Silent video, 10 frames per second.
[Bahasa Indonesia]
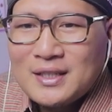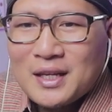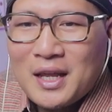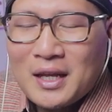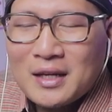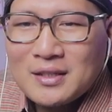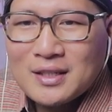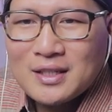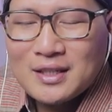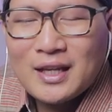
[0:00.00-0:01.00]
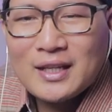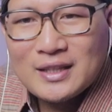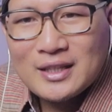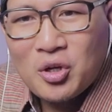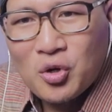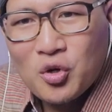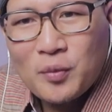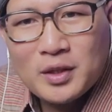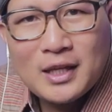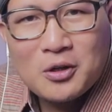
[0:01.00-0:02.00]
Dan kita tengok
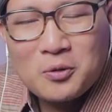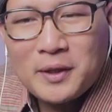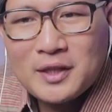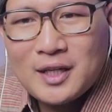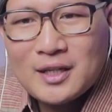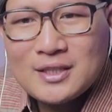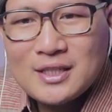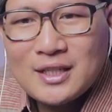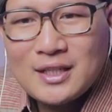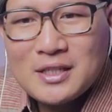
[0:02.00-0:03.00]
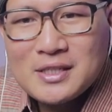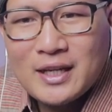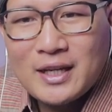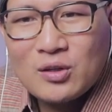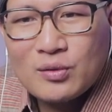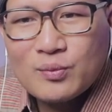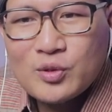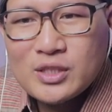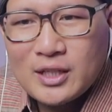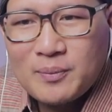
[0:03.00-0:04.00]
komentar-komentar di sini. Saya non
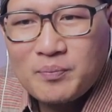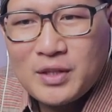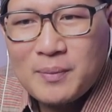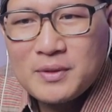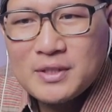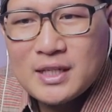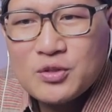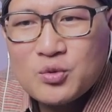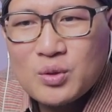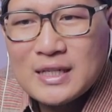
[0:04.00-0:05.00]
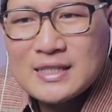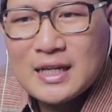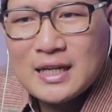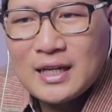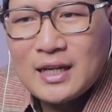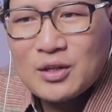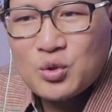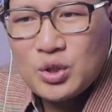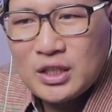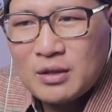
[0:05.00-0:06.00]
muslim tapi saya suka sangat
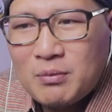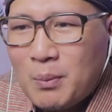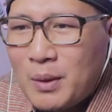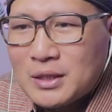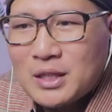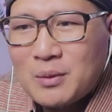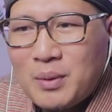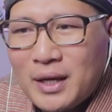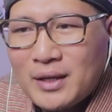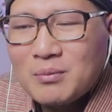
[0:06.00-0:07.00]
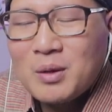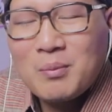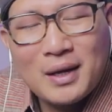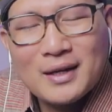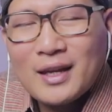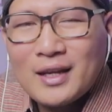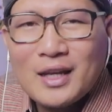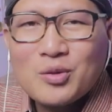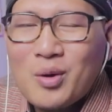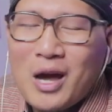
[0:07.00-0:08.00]
lagu ini. Memang terbaik memang ya
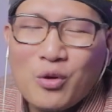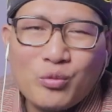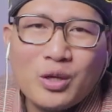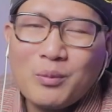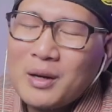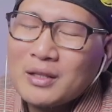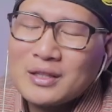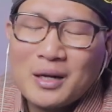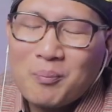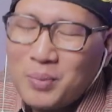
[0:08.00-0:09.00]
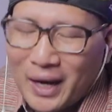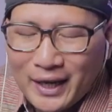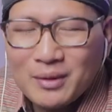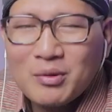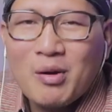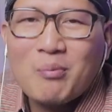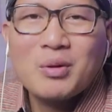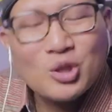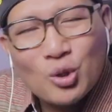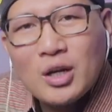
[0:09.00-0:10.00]
Dato Awi memang terbaik memang
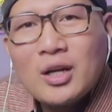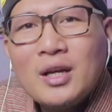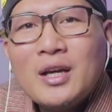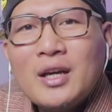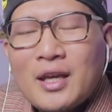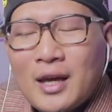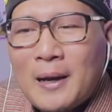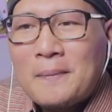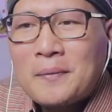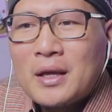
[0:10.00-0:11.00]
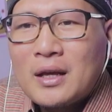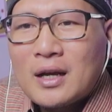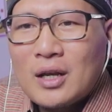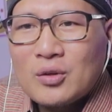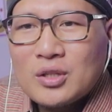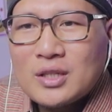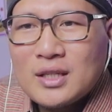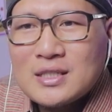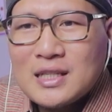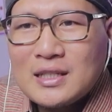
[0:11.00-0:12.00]
betul ya kalau
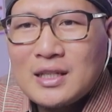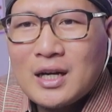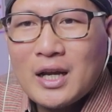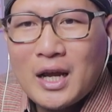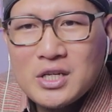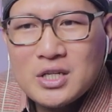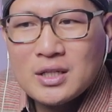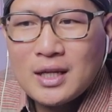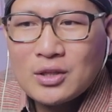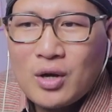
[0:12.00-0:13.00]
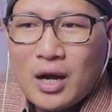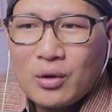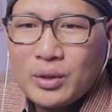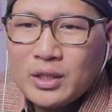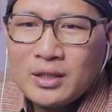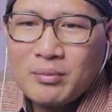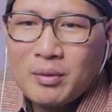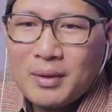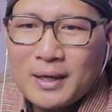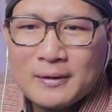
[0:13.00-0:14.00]
kita istilahnya reaction Dato Awi ini
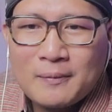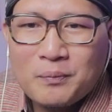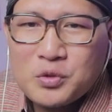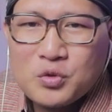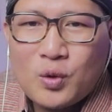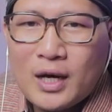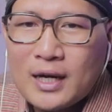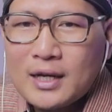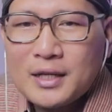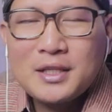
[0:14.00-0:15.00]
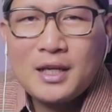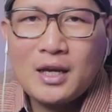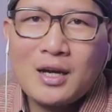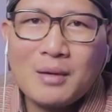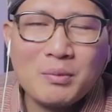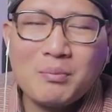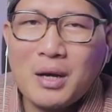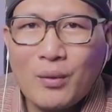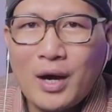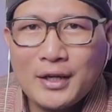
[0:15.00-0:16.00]
memang suara dia,
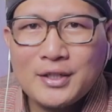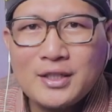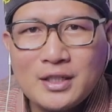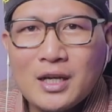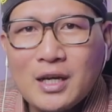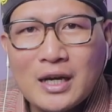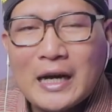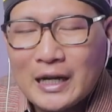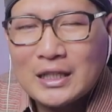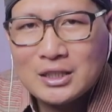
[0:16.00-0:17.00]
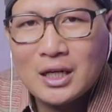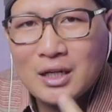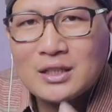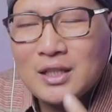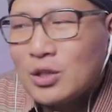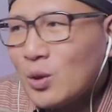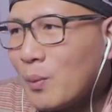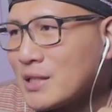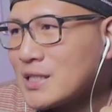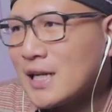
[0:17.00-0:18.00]
pembawaan dia, karakter dia itu
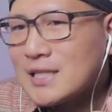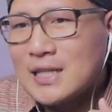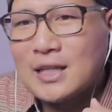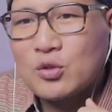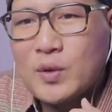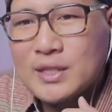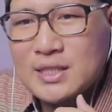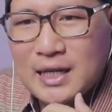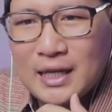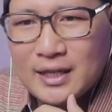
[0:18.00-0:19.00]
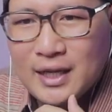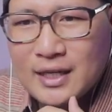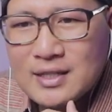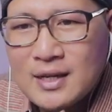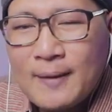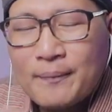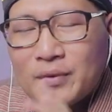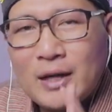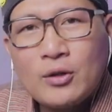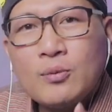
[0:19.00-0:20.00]
memang sangat-sangat kuat sekali guys.
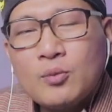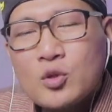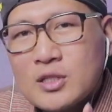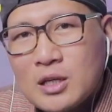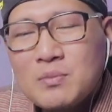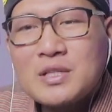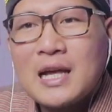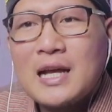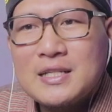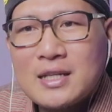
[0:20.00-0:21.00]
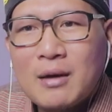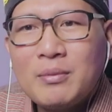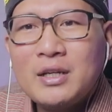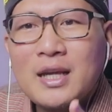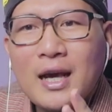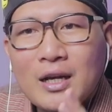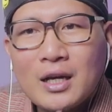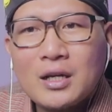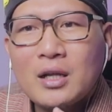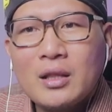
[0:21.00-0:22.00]
Dan non muslim saja
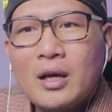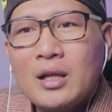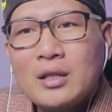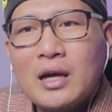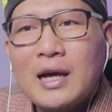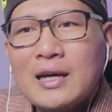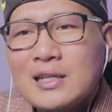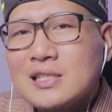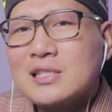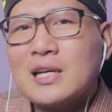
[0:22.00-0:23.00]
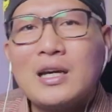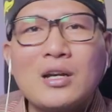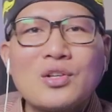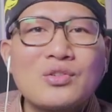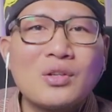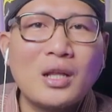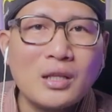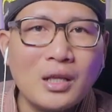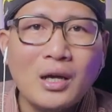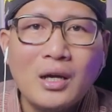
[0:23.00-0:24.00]
mendengarkan Allah Allah aghizna ya
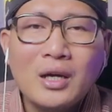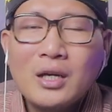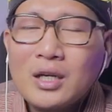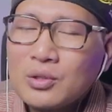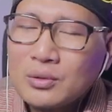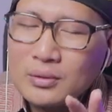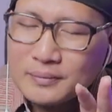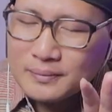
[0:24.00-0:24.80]
Rasulullah itu